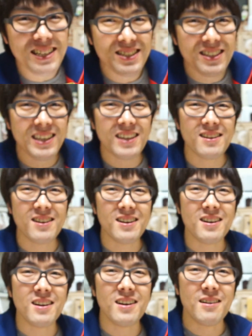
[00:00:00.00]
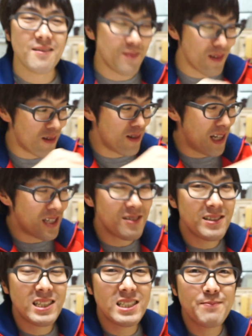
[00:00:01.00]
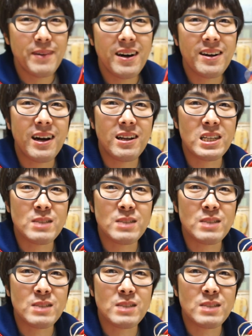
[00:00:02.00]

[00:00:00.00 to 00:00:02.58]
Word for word: 好きよもうフレッシュネスバーガー